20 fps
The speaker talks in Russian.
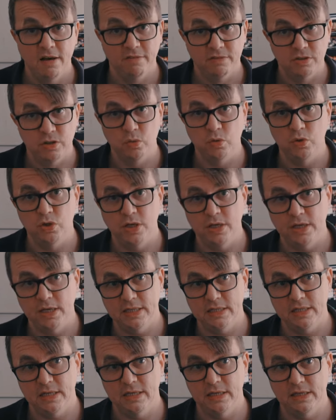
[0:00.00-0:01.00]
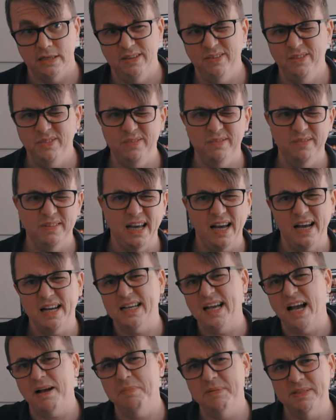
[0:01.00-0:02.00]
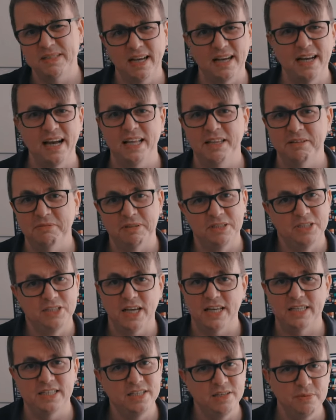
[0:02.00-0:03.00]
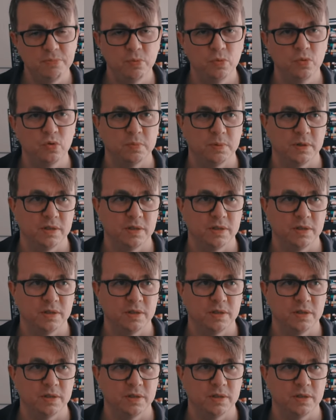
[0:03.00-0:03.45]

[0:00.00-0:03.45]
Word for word: В случае, если, ну, я как бы загадывать сейчас не буду,